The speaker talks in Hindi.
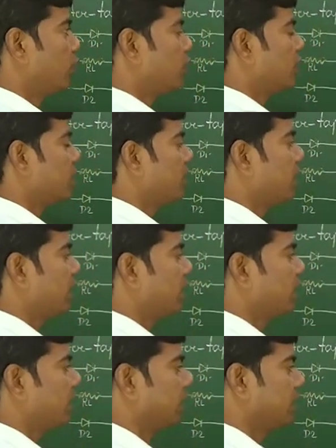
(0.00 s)
तो इसमें
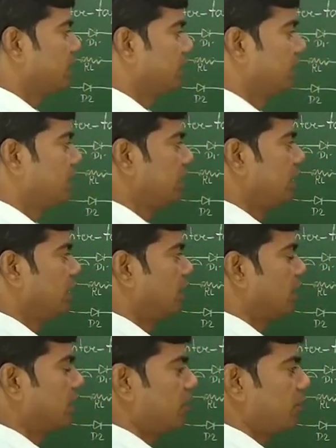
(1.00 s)
ये देखिए
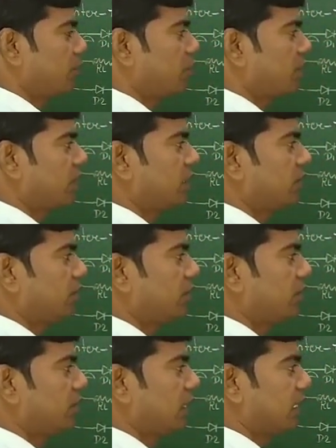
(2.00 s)
ये ऐसे इनपुट सिग्नल
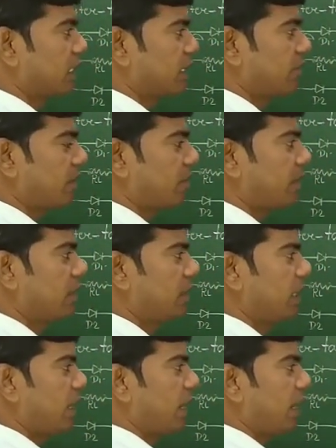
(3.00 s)
है ट्रांसफार्मर
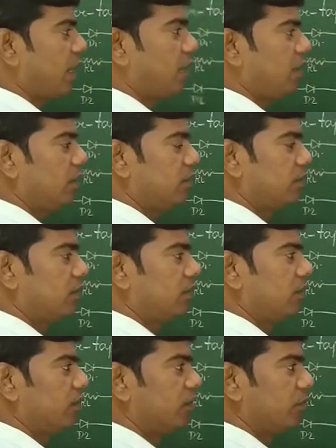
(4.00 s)
एंड
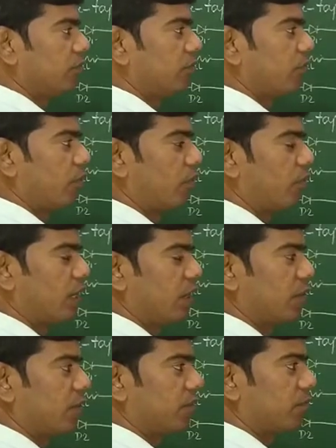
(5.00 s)
फोर
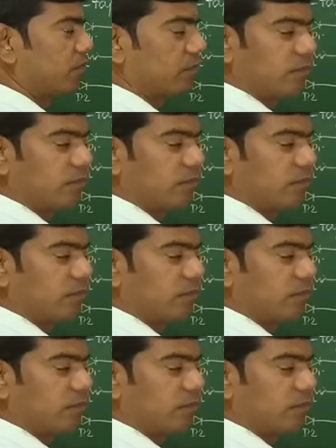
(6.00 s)
डायोड